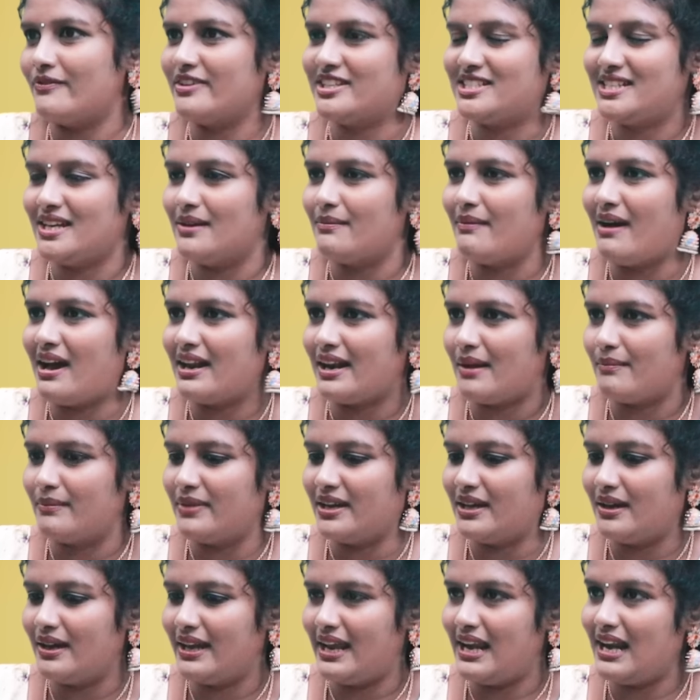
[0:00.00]
விஷயமா நம்ம
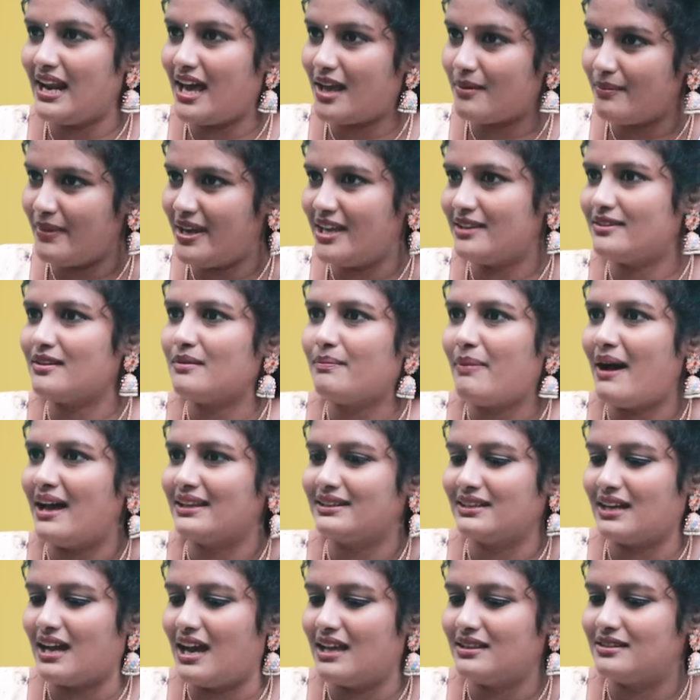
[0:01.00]
எல்லாருமே
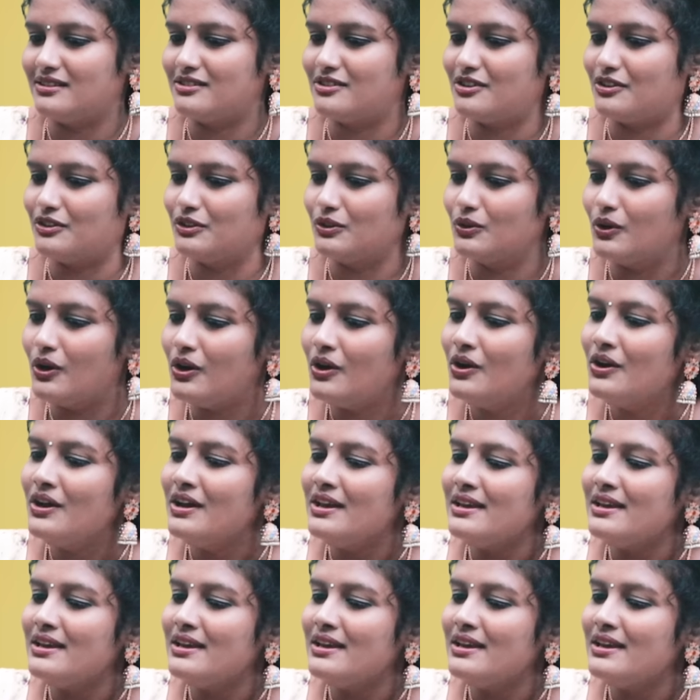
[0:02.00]
எதிர்பார்த்து காத்துட்டு இருந்தோம்